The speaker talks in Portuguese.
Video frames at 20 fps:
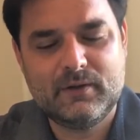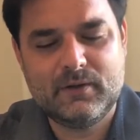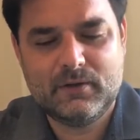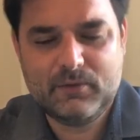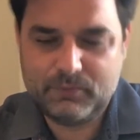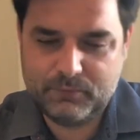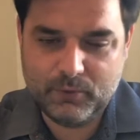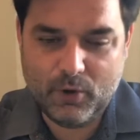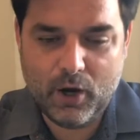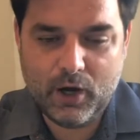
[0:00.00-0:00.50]

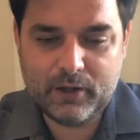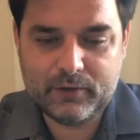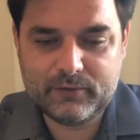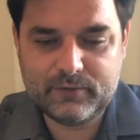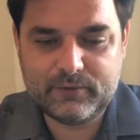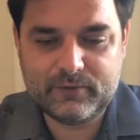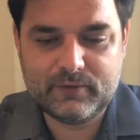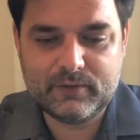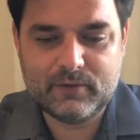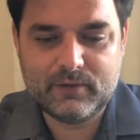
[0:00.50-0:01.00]

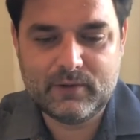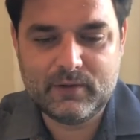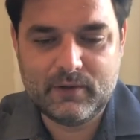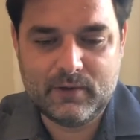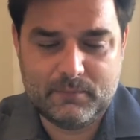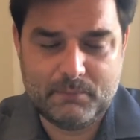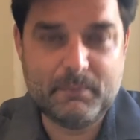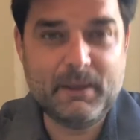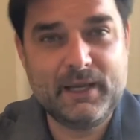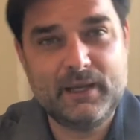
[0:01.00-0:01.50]
fortes,
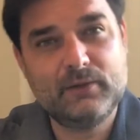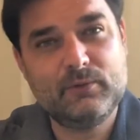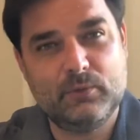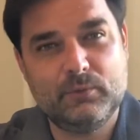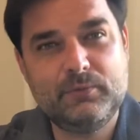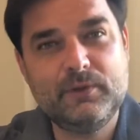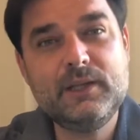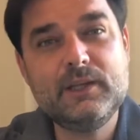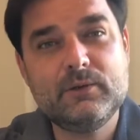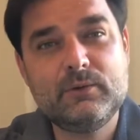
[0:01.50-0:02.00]
bem
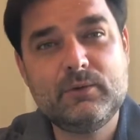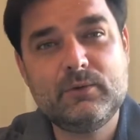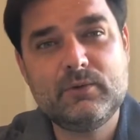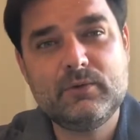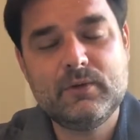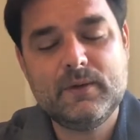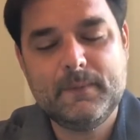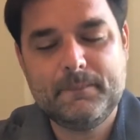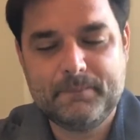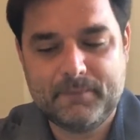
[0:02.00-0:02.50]

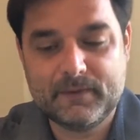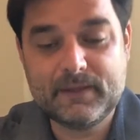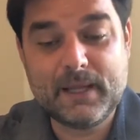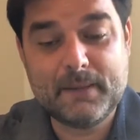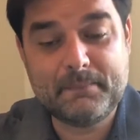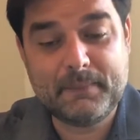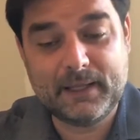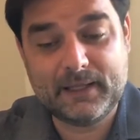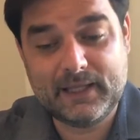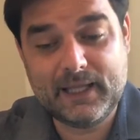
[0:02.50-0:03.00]
resolvidos,
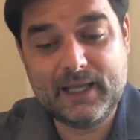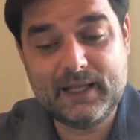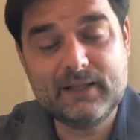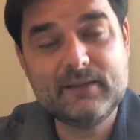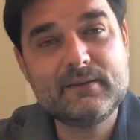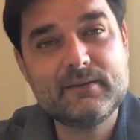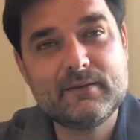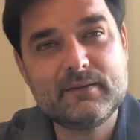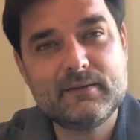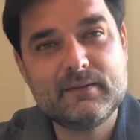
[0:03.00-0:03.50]

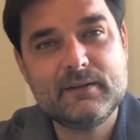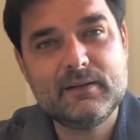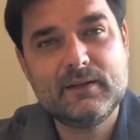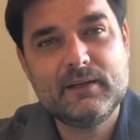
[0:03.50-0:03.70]
independentes,